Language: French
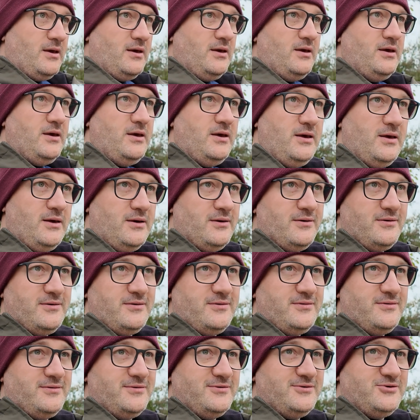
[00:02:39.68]
Et
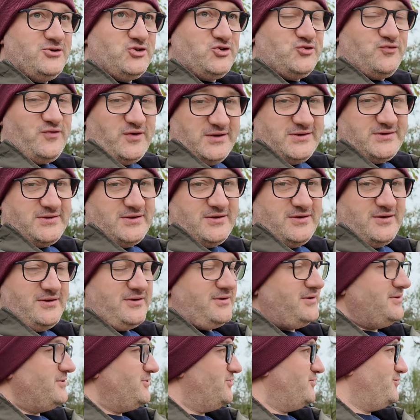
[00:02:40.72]
euh, je vais
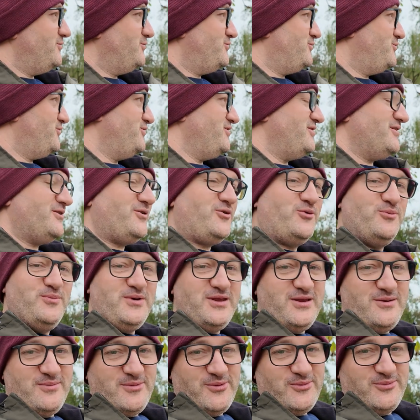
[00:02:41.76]
essayer de tenir au
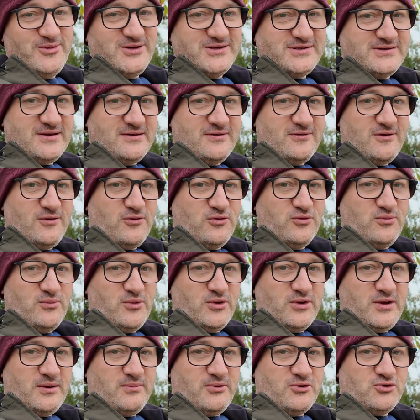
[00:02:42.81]
minimum les 7 heures ou de
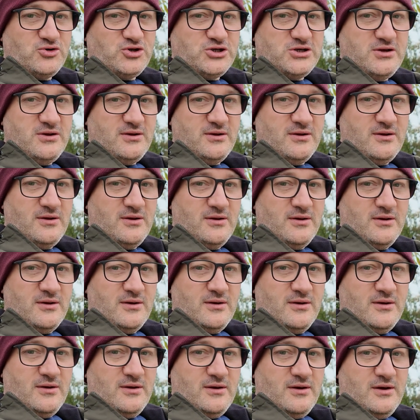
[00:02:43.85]
m'en approcher.
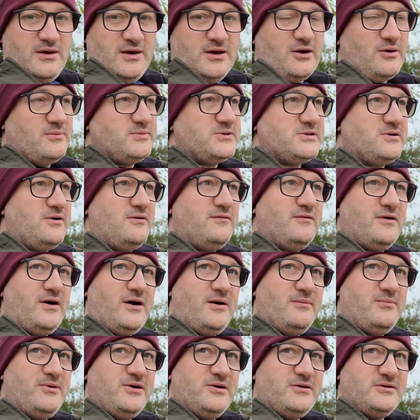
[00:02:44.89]
Et comme ça, on
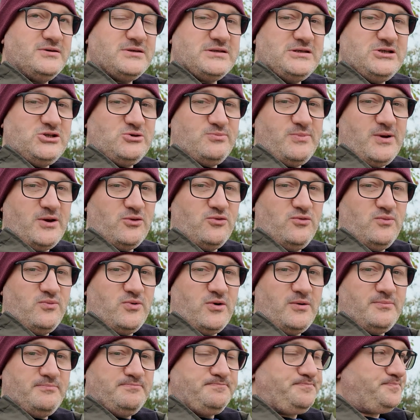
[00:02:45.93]
verra bien si je perds du
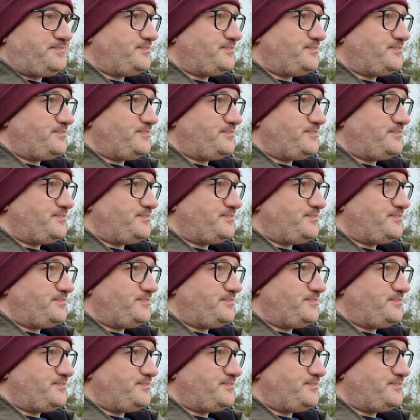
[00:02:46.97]
poids.